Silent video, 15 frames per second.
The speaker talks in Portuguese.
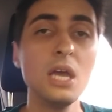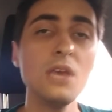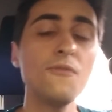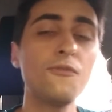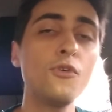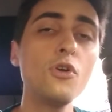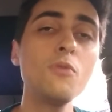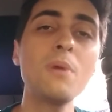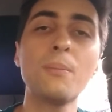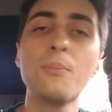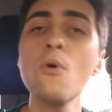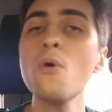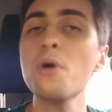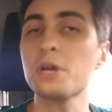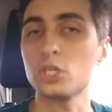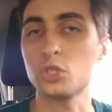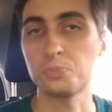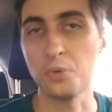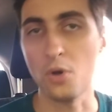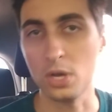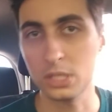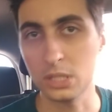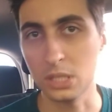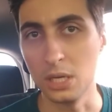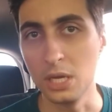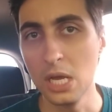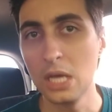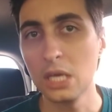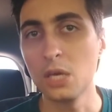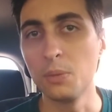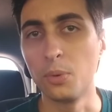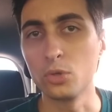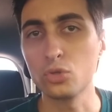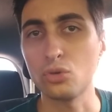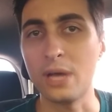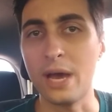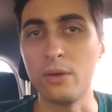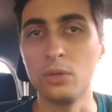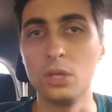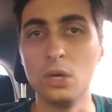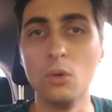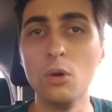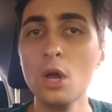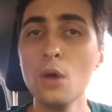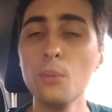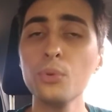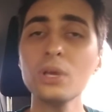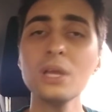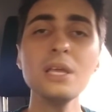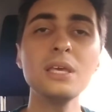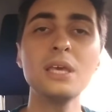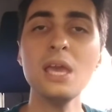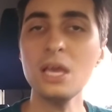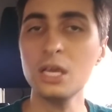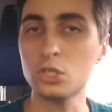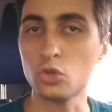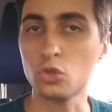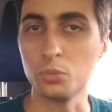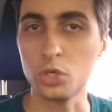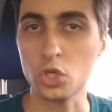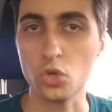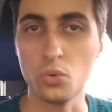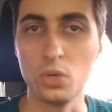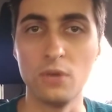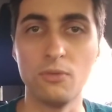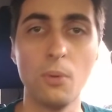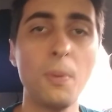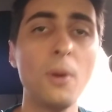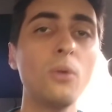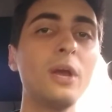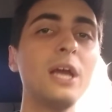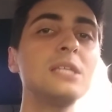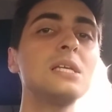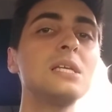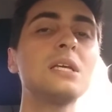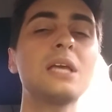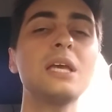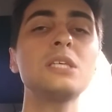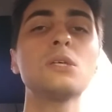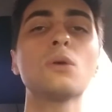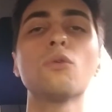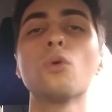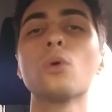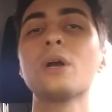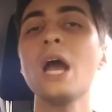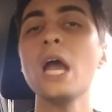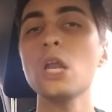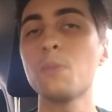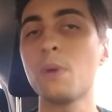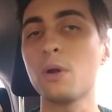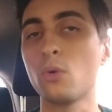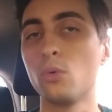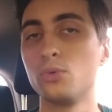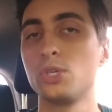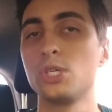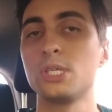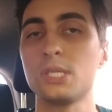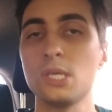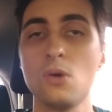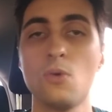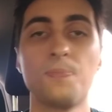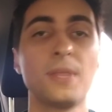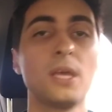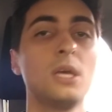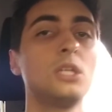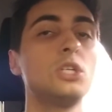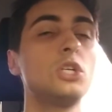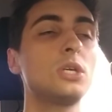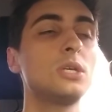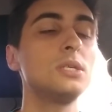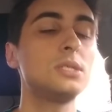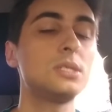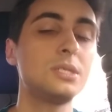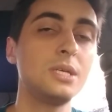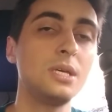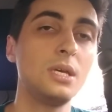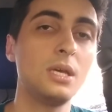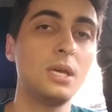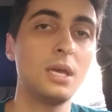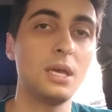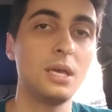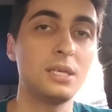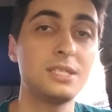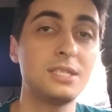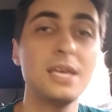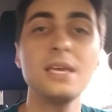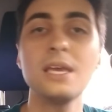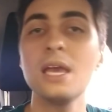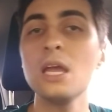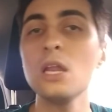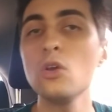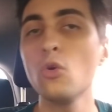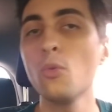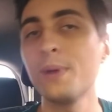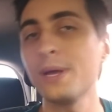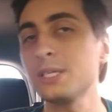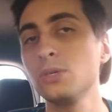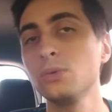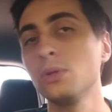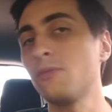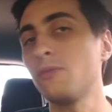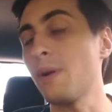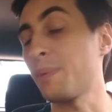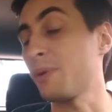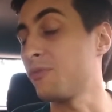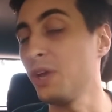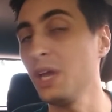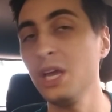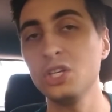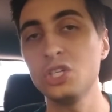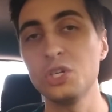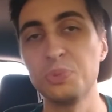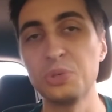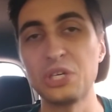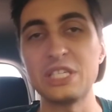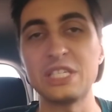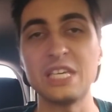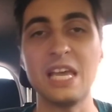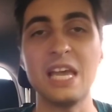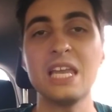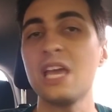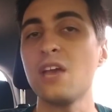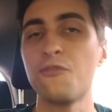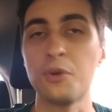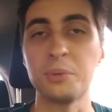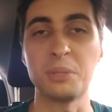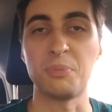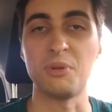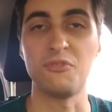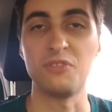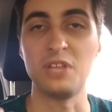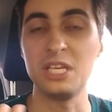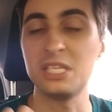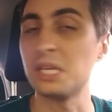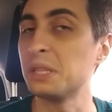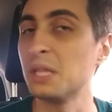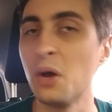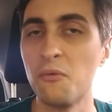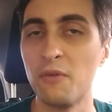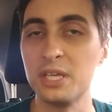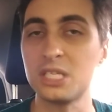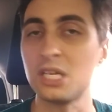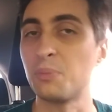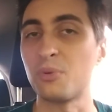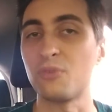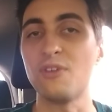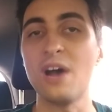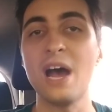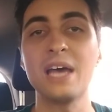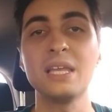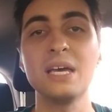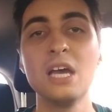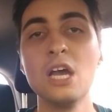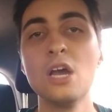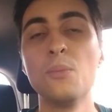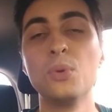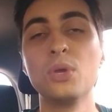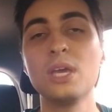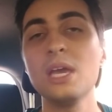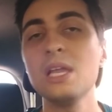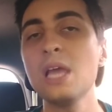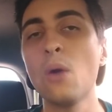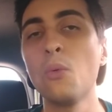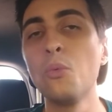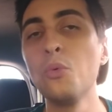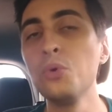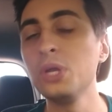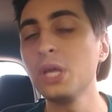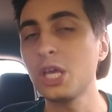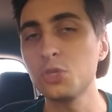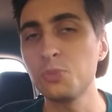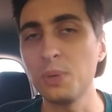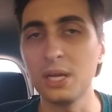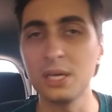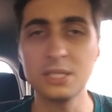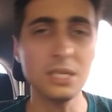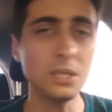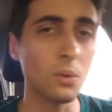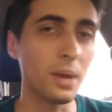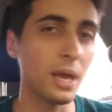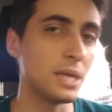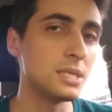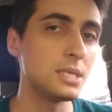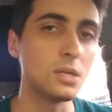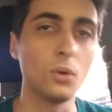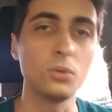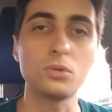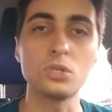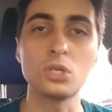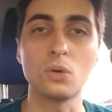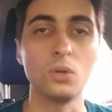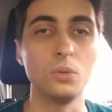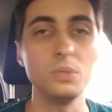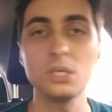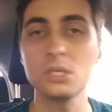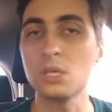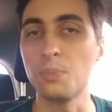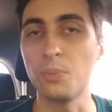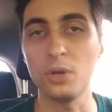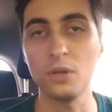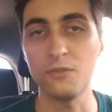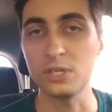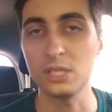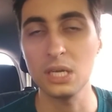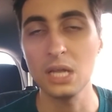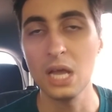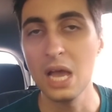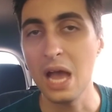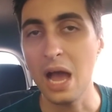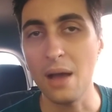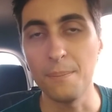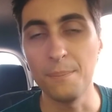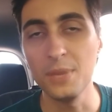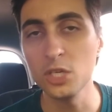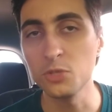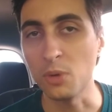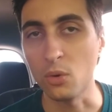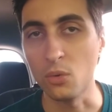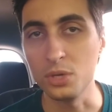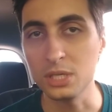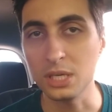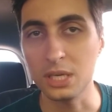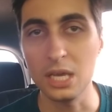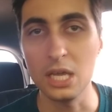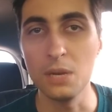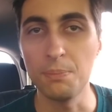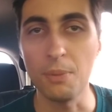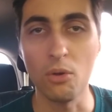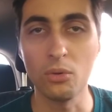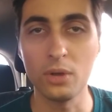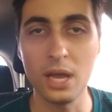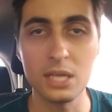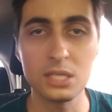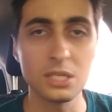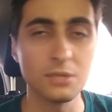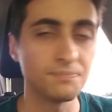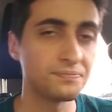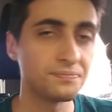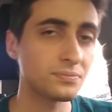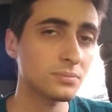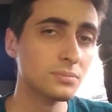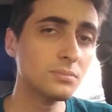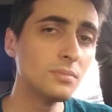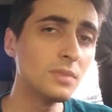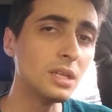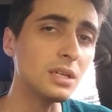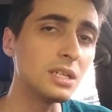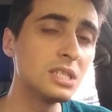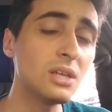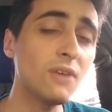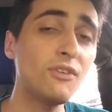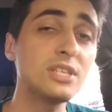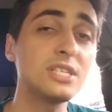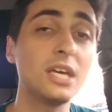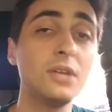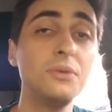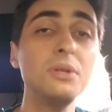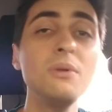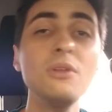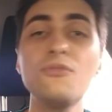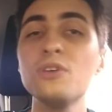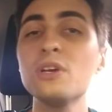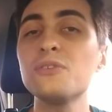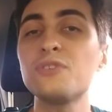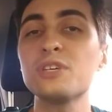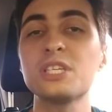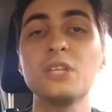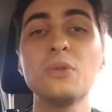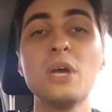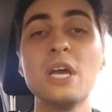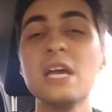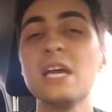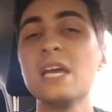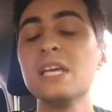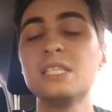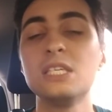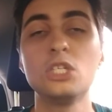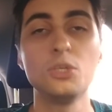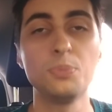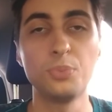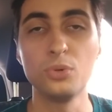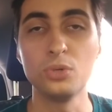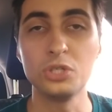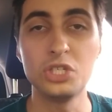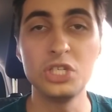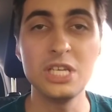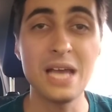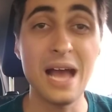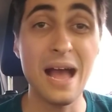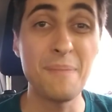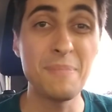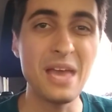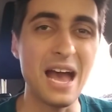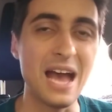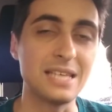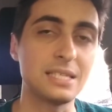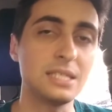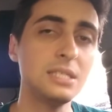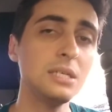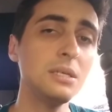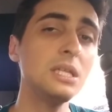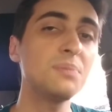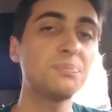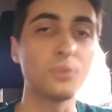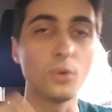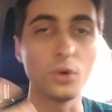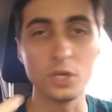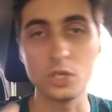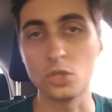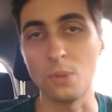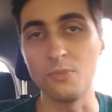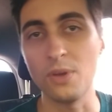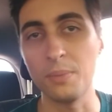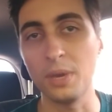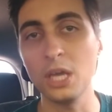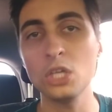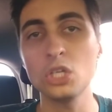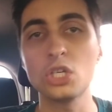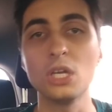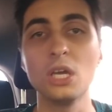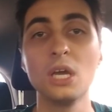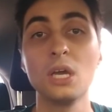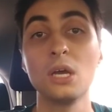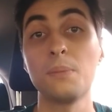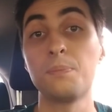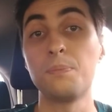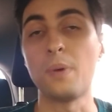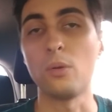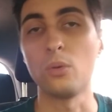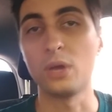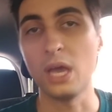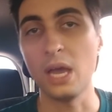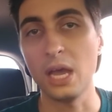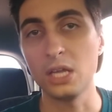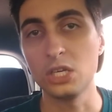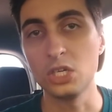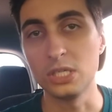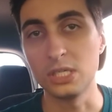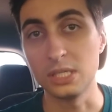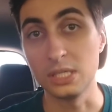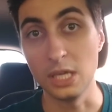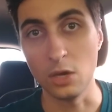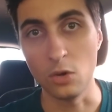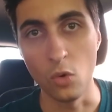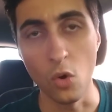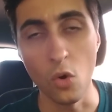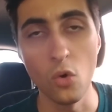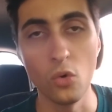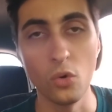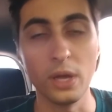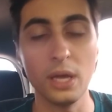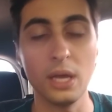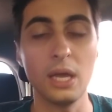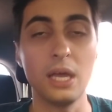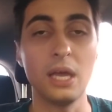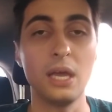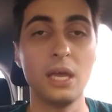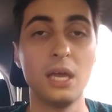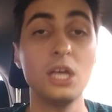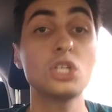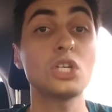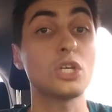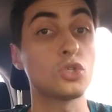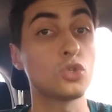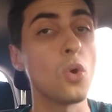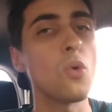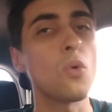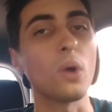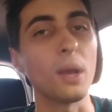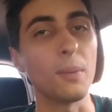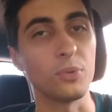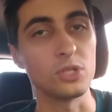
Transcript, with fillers: E foi uma boa resposta que Bolsonaro deu, porque ninguém é insubstituível. O Paulo Guedes ele quer se colocar numa condição de que se sem ele o Brasil não vai para frente, porque sem ele a reforma da previdência não vai ser aprovada, porque ele é a única esperança. E não é, existem outros economistas que podem fazer a mesma coisa que ele, Paulo Guedes, está fazendo. Então ele fica fazendo esse tipo de ameaças. E depois, obviamente, Paulo Guedes negou, é, é rechaçou qualquer